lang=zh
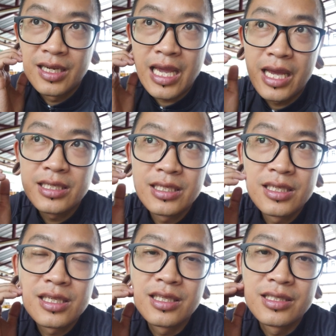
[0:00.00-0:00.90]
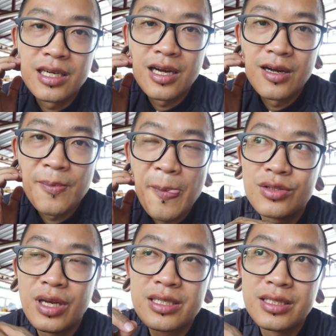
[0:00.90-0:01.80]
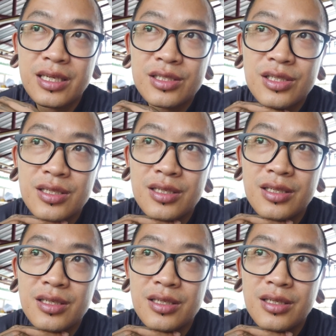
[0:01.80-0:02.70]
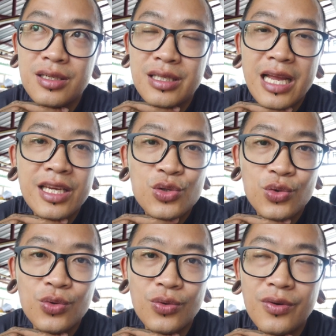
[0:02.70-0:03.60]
开开心心，身体健康。虽然今天是大年初五，